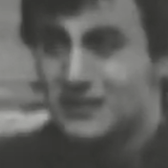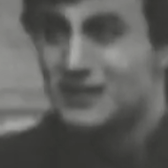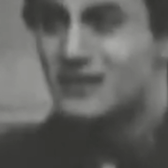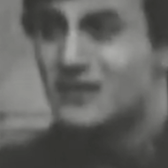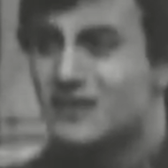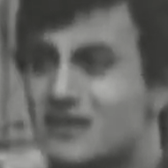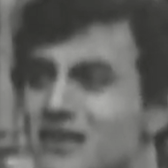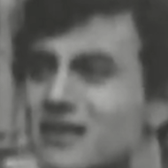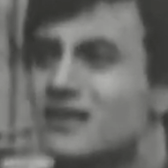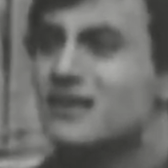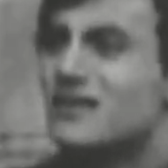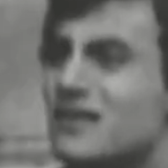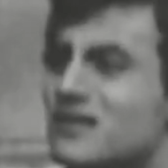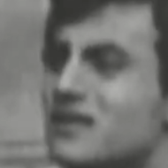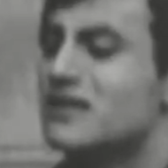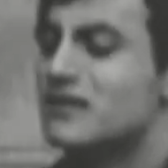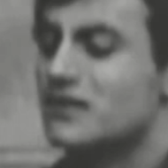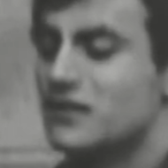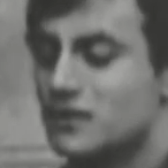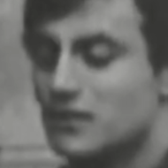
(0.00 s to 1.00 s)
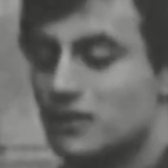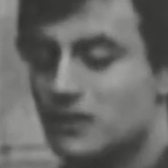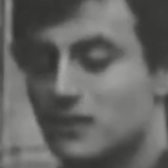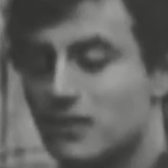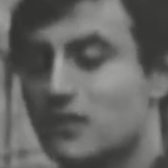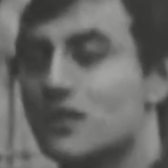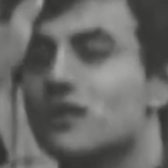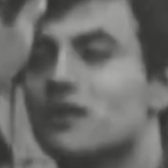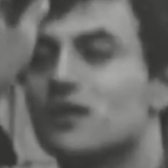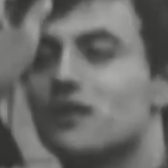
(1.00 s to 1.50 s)
S'il vous plaît, s'il vous
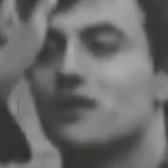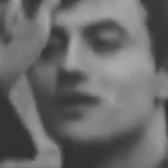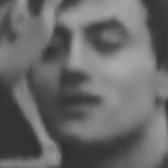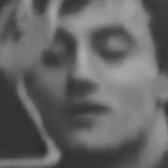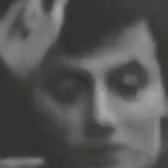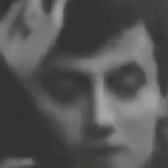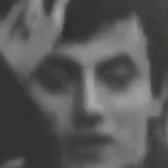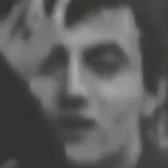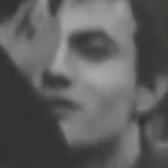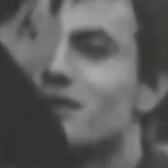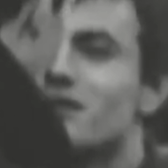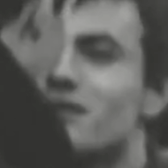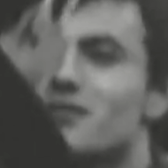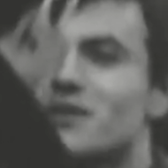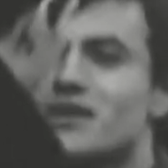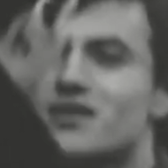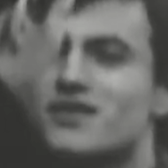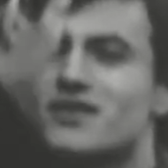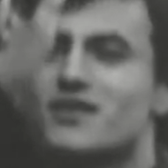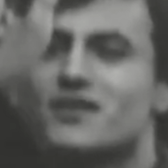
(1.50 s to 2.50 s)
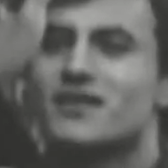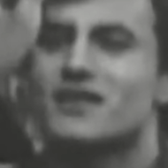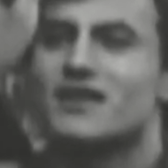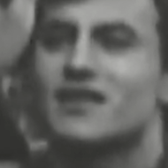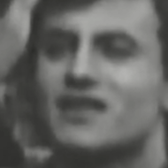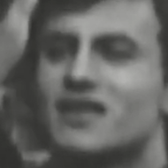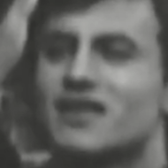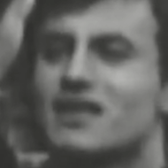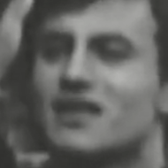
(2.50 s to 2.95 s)
plaît. Vous êtes du quartier Oui, oui, bien sûr.